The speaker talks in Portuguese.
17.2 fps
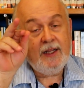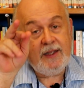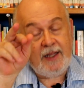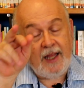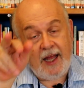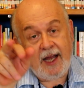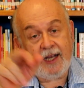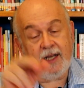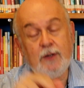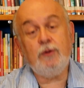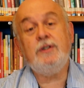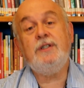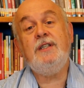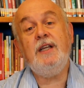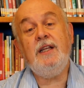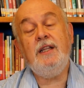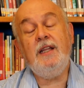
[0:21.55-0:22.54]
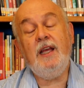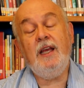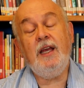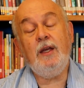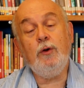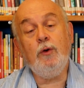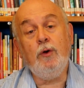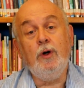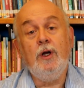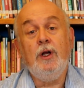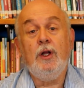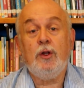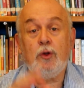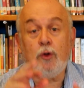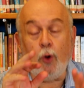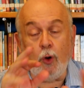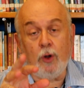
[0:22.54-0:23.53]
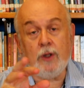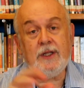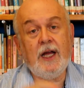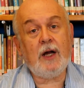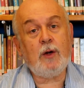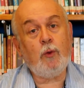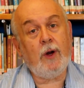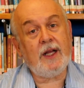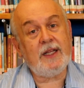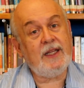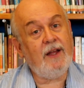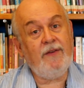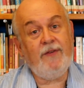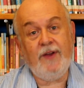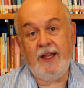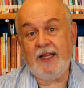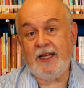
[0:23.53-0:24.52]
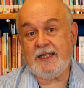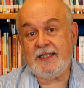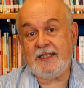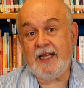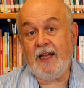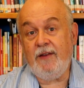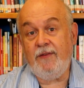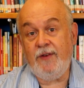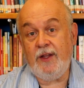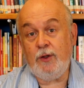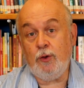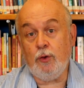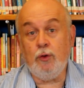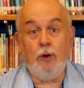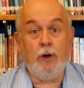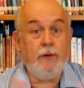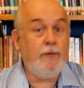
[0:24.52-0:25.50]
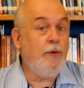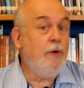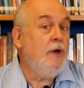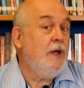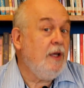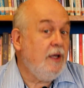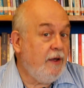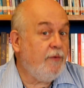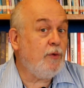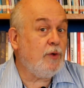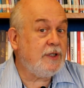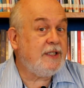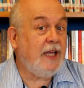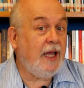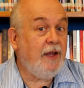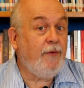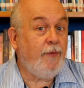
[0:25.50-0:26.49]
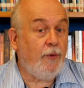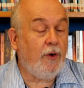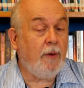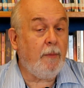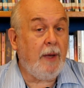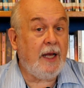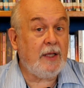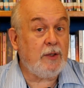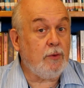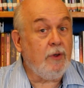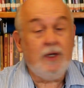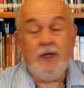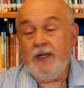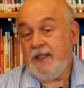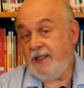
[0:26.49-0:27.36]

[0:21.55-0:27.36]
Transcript: tecle o sininho Toda quarta-feira sai vídeo novo e você é informado.